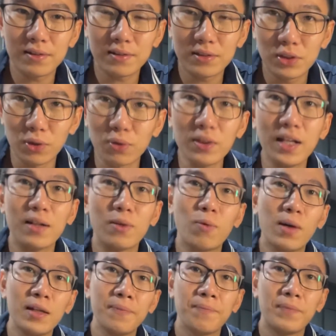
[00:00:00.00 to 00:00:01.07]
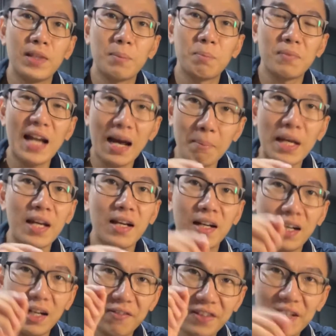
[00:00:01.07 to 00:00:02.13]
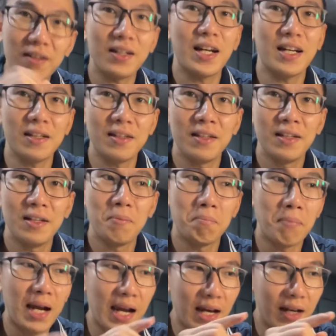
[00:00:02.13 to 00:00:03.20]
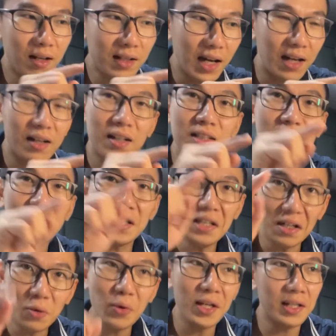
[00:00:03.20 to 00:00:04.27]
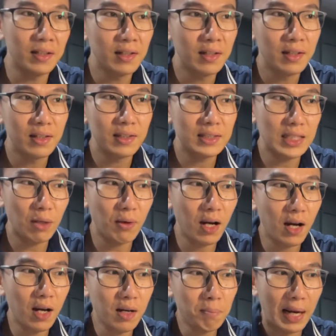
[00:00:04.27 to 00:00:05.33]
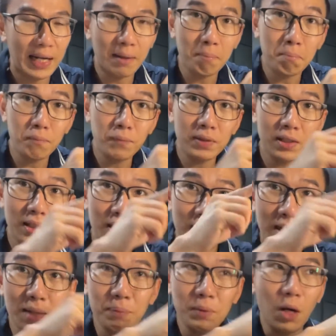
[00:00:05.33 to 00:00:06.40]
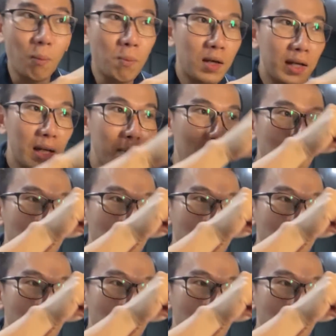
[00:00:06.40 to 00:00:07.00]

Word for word: xuống nhanh quá đặc biệt là với cân nặng mà có thể là nó sẽ giữ nguyên sau đó bạn tiếp tục cái biểu